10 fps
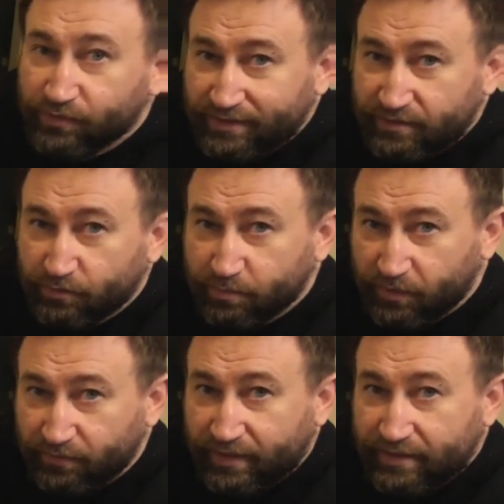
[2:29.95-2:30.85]
Вот здесь вот
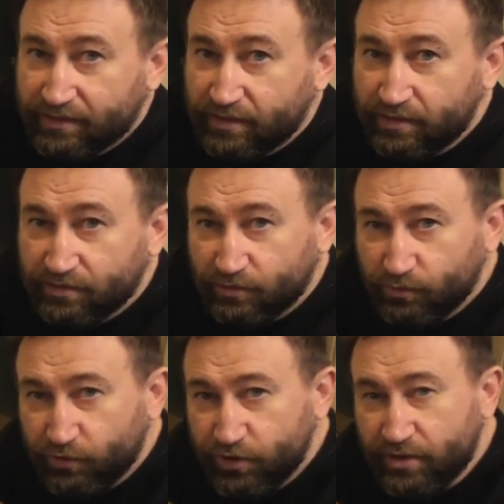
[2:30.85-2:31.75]
появляется
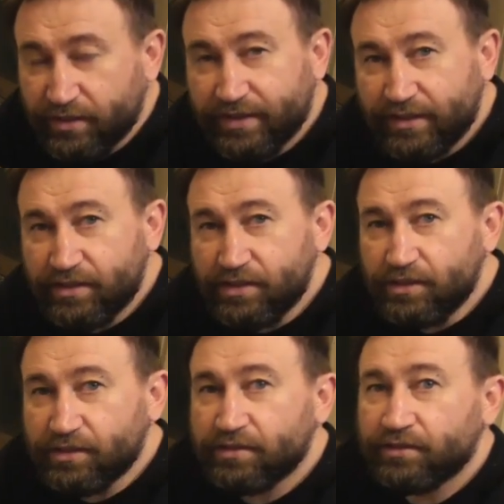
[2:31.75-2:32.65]
источник,
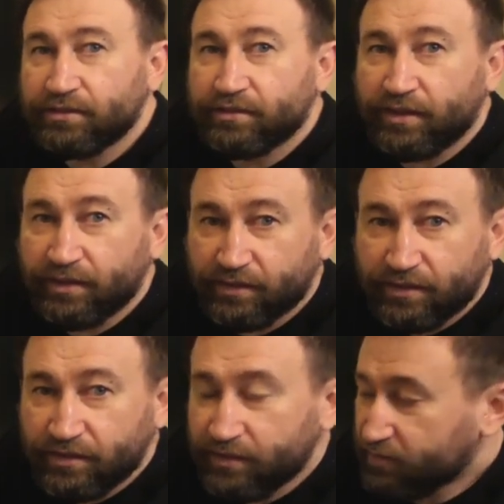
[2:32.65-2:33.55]
родник
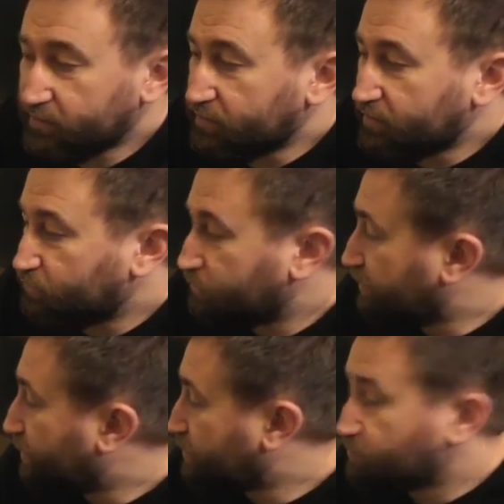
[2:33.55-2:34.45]
этой энергии, который
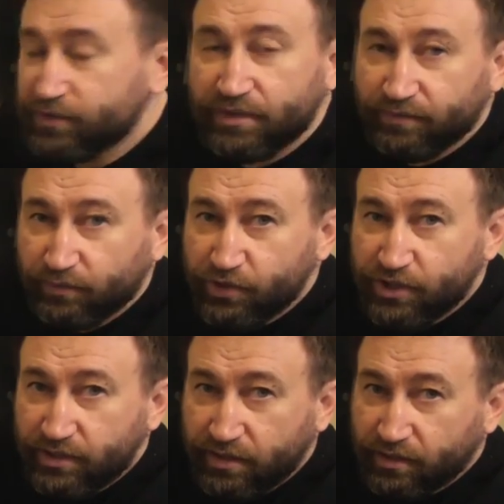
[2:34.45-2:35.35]
даже после
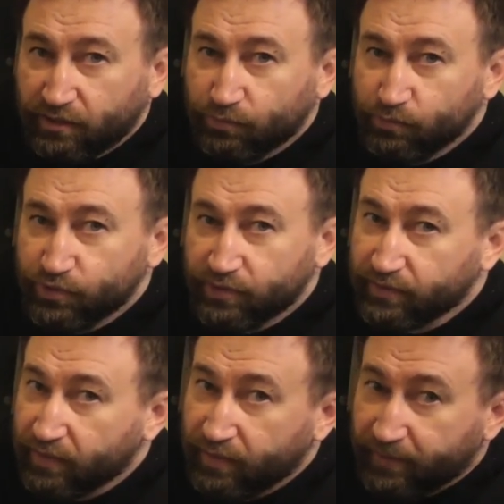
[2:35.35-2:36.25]
включения
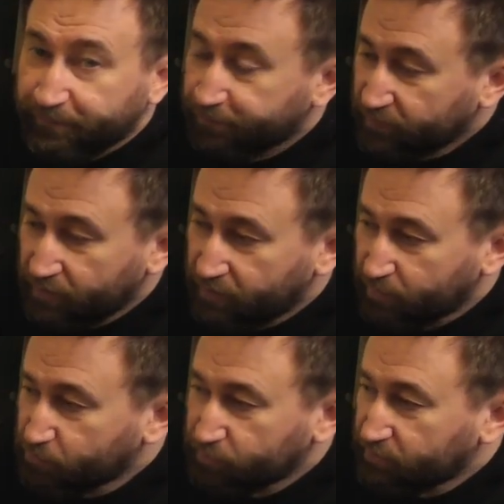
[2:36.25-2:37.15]
катушки
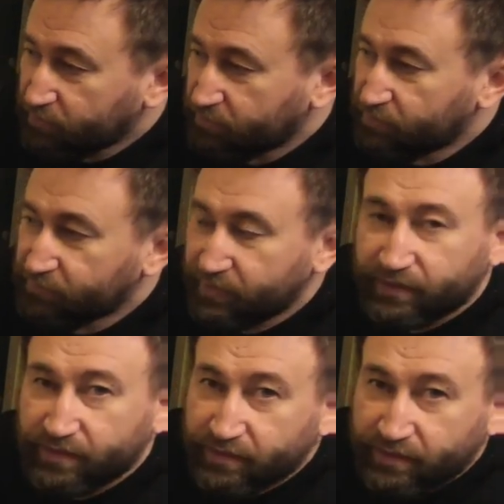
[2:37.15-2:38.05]
работает
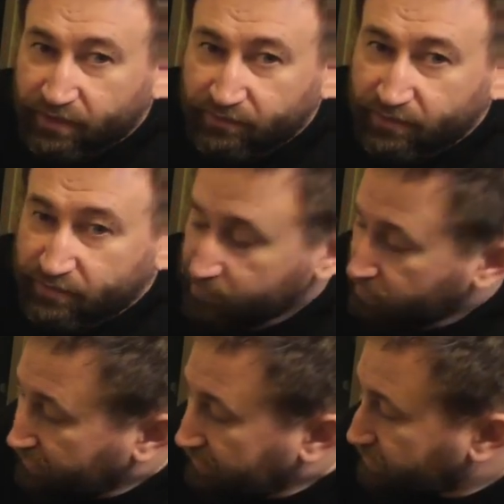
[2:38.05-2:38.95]
2-3 дня, в зависимости
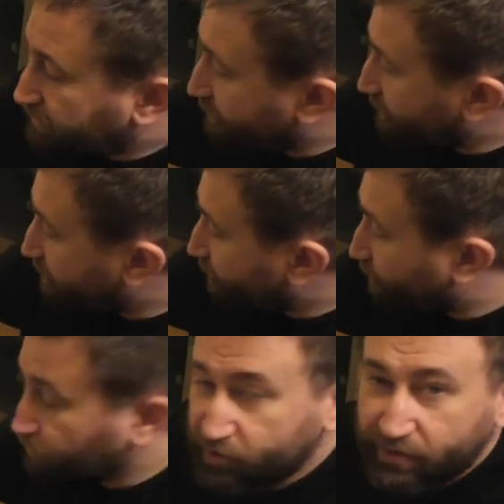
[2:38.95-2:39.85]
от длительности
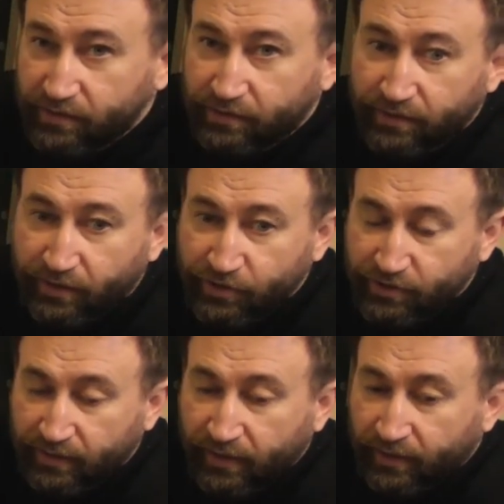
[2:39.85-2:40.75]
включения раньше.